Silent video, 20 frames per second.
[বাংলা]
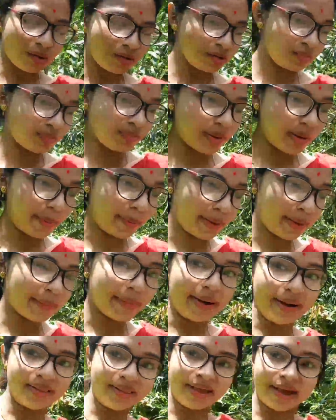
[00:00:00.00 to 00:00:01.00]
এখন বাপের
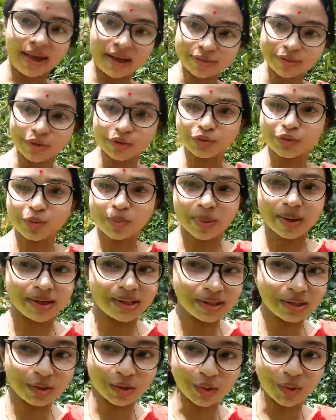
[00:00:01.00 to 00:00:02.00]
বাড়ি থেকে শ্বশুর
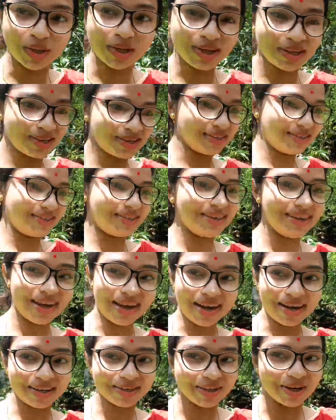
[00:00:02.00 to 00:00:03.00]
বাড়িতে চলে এসেছি
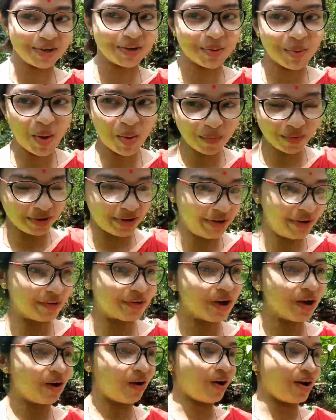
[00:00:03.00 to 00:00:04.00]
আর সেই সময়
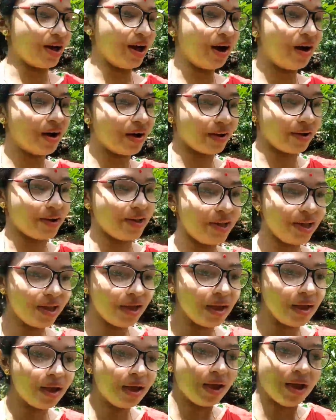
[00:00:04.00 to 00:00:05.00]
ভিডিওটা করা হয়নি
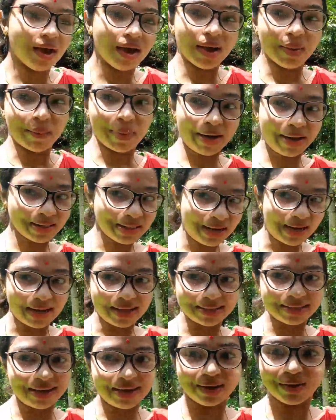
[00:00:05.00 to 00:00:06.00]
মানে
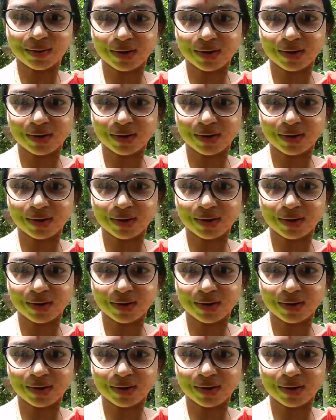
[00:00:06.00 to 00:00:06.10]
তাড়াতাড়ি